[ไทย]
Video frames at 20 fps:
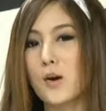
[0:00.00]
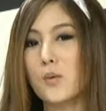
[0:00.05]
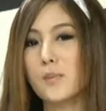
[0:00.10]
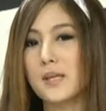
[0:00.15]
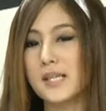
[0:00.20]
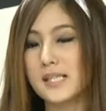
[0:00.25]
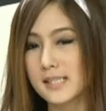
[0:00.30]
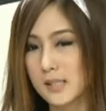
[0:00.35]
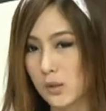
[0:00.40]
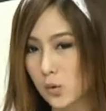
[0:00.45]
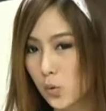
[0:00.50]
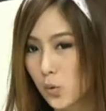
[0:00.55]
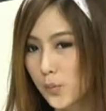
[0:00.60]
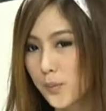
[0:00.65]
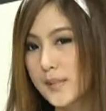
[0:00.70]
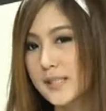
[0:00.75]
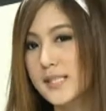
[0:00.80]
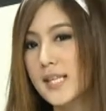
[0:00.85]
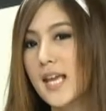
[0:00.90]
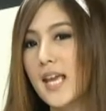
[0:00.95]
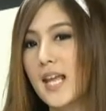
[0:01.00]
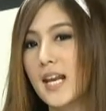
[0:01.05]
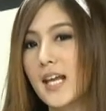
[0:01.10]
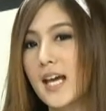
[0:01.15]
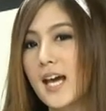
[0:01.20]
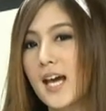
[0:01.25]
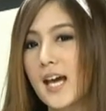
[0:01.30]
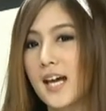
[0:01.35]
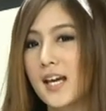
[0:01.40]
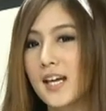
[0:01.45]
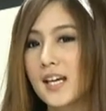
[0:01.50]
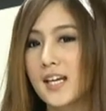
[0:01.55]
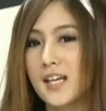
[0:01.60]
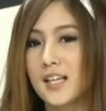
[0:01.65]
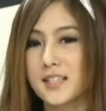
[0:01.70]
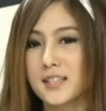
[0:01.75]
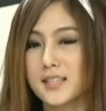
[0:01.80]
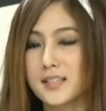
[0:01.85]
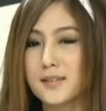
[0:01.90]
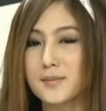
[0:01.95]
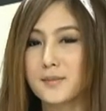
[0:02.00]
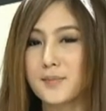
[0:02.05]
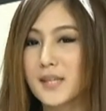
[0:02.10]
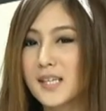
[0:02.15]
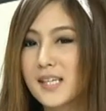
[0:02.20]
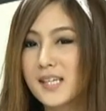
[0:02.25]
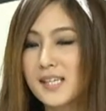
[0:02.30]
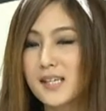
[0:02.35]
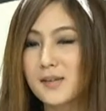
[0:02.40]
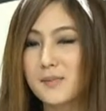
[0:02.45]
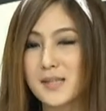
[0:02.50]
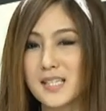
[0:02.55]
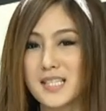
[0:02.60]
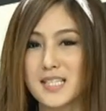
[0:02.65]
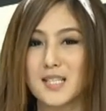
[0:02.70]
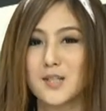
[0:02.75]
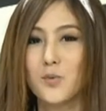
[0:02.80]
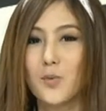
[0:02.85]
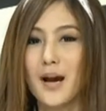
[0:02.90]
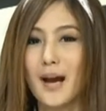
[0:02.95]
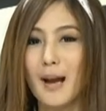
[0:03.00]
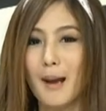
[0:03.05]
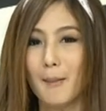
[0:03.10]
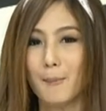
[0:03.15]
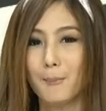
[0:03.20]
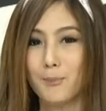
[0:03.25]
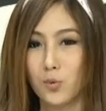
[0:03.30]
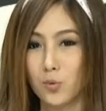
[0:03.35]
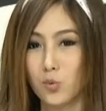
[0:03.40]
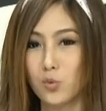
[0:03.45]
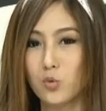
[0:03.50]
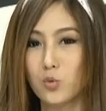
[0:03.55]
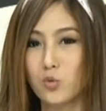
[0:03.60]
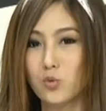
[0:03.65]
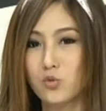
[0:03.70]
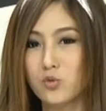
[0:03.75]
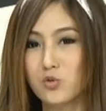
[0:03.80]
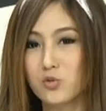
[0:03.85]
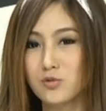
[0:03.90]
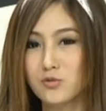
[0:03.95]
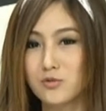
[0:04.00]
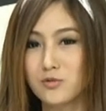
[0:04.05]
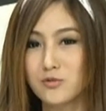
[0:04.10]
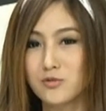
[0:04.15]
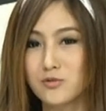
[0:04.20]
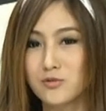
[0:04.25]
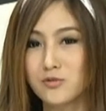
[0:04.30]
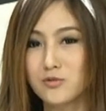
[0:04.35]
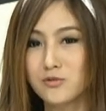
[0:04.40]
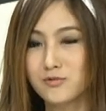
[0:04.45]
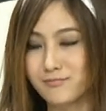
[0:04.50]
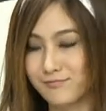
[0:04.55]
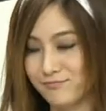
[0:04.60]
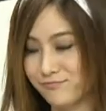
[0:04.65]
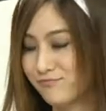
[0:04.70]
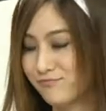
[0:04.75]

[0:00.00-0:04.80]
มีสกูพิเศษค่ะ ถึงพี่ที่มีชื่อว่าปูพี่ปู่วิทยา